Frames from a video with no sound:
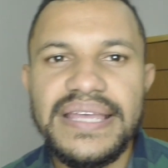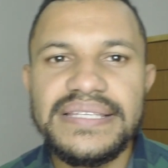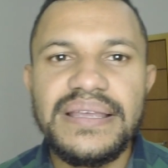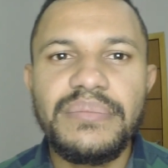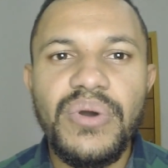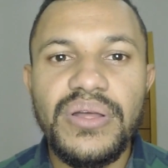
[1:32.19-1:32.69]

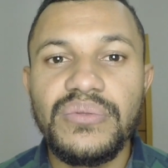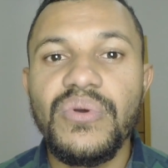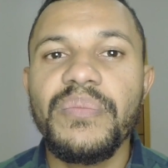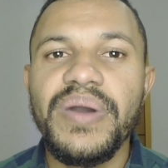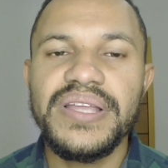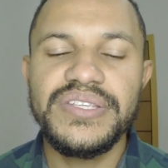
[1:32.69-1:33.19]
Essa moto
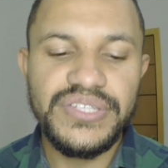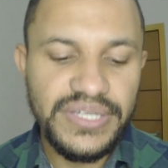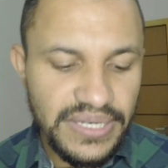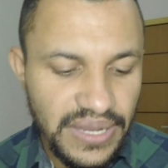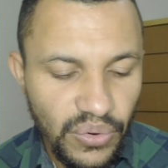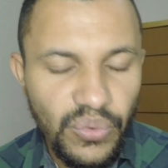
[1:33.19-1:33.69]

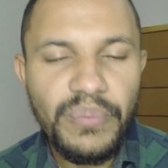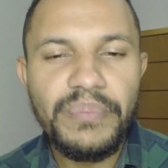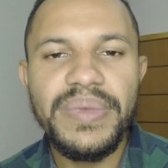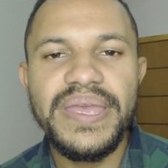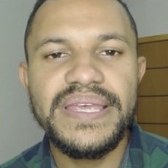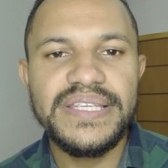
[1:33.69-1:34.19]
compartilha o
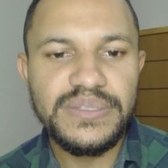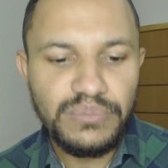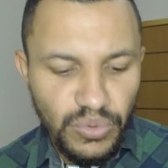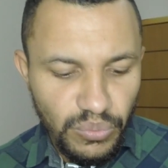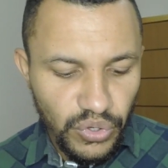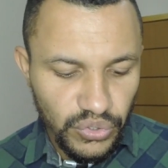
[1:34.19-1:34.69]

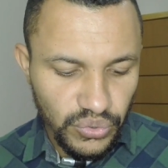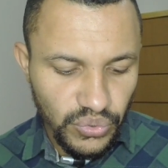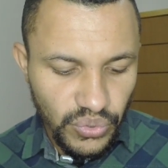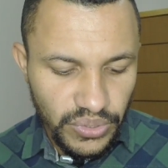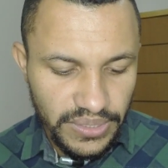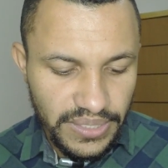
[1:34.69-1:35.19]
mesmo
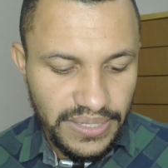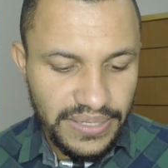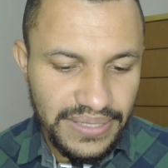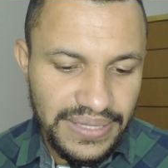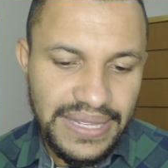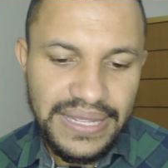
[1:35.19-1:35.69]
motor
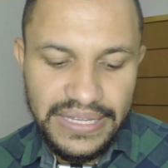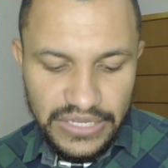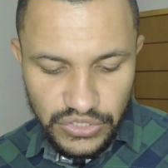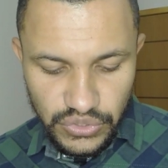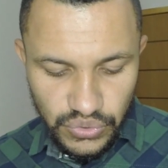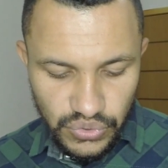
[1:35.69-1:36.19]
da
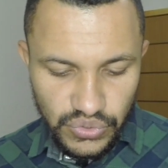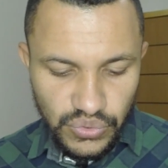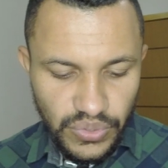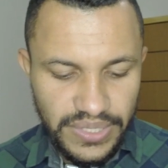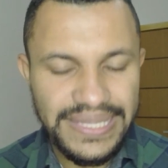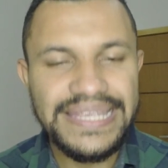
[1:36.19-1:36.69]

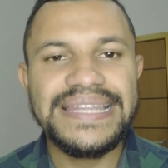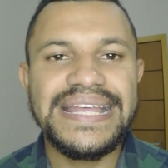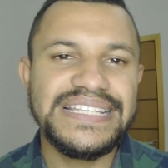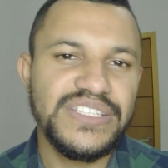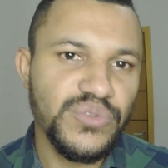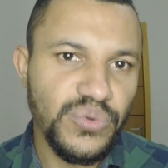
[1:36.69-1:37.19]
Suzuki
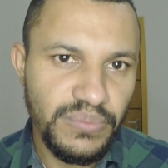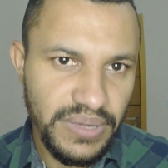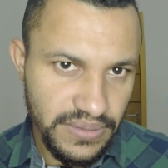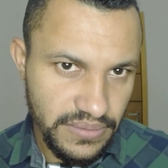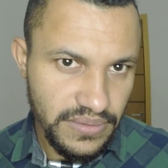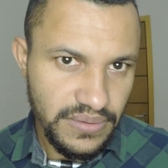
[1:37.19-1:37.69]
Inazuma,
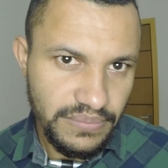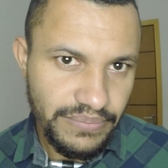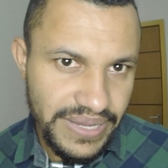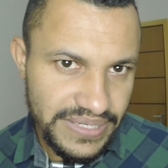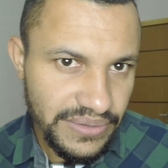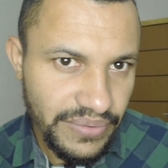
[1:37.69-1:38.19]

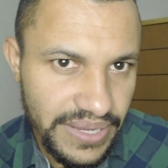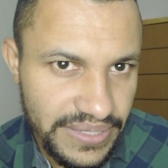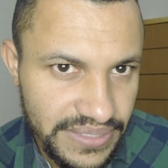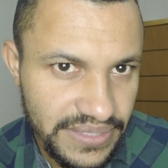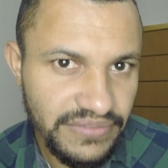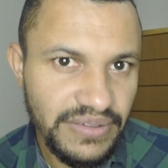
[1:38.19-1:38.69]
mas não é
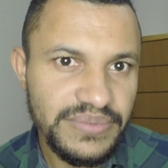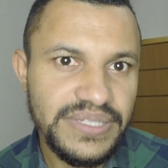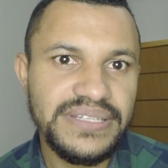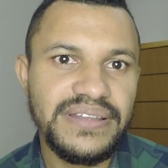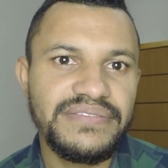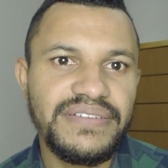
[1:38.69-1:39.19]
isso que vamos
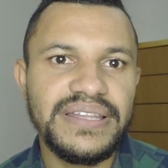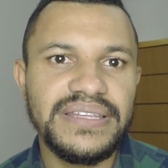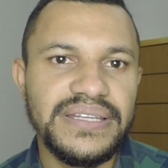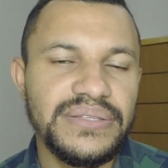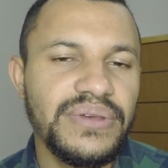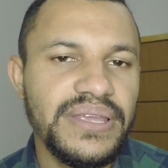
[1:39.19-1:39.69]
estar
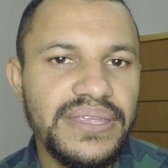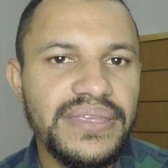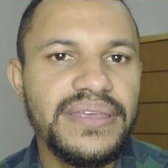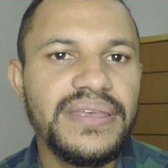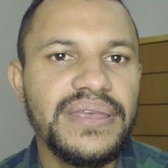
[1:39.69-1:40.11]
falando aqui.